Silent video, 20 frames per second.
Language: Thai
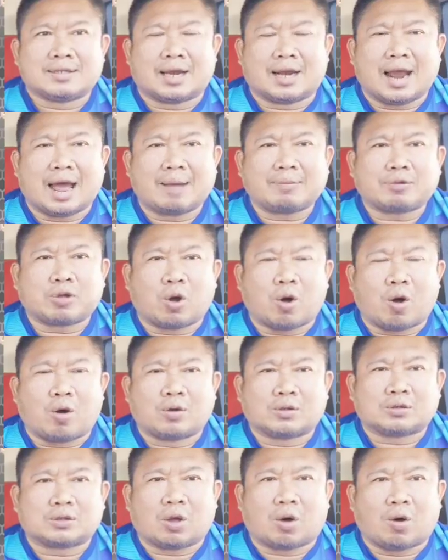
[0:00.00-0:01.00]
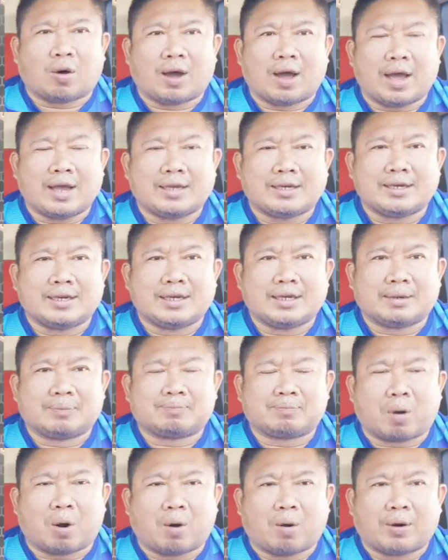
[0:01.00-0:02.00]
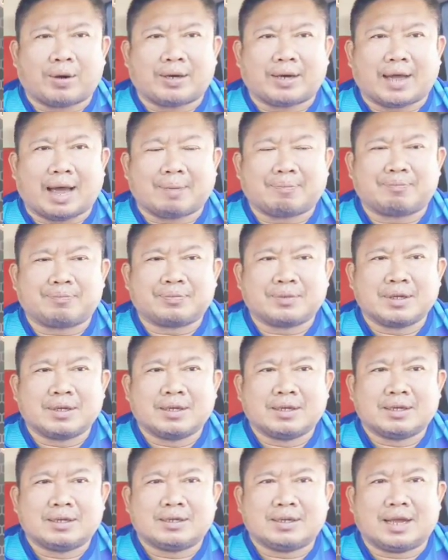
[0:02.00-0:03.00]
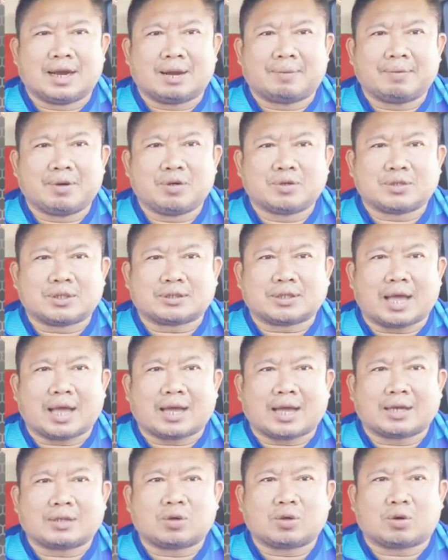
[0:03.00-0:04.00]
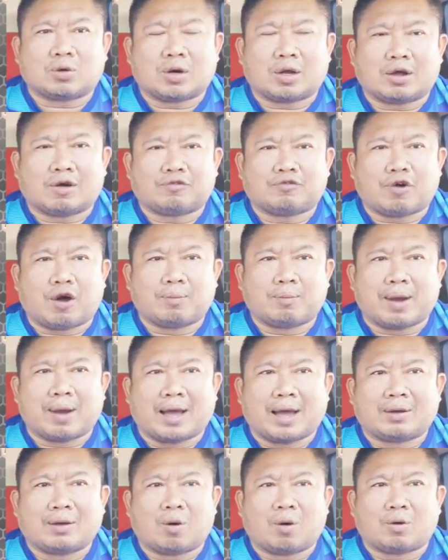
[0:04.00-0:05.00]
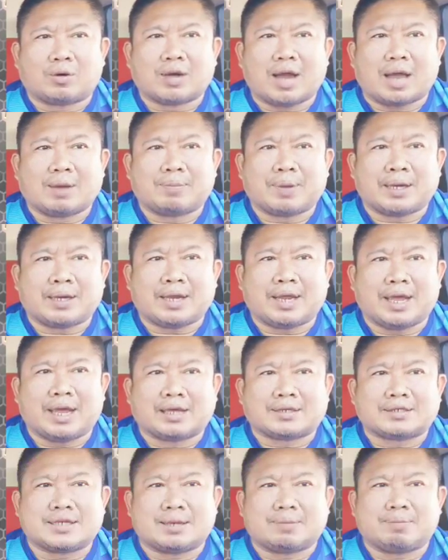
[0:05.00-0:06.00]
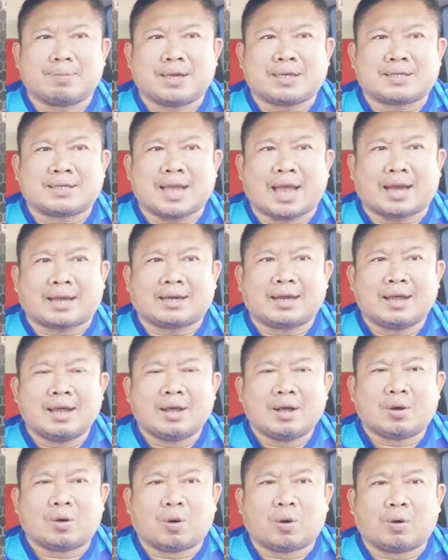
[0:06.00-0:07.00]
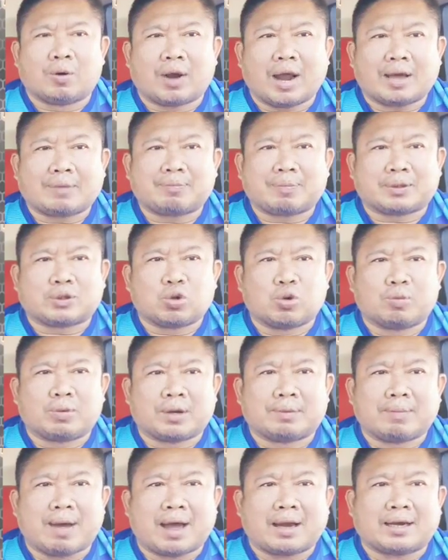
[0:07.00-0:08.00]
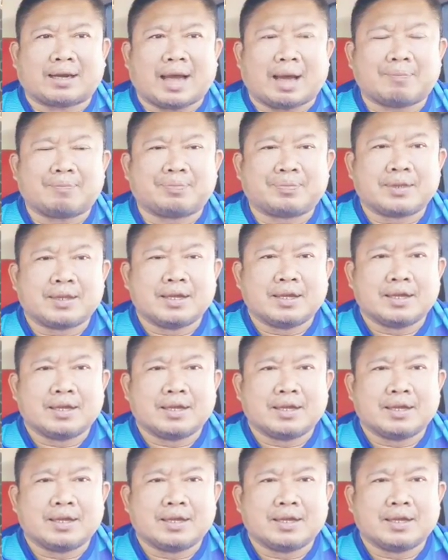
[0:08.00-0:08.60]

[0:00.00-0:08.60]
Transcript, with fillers: ฉลามทองต่อให้ 1 ปอนด์นะครับ เดี๋ยวเราไปดูสไตล์การชกแล้วก็ฟอร์มหลังของน่านเพชรเอกสิทธิ์บิ๊กแจ๊ดคนรักปทุมกันบ้างนะครับ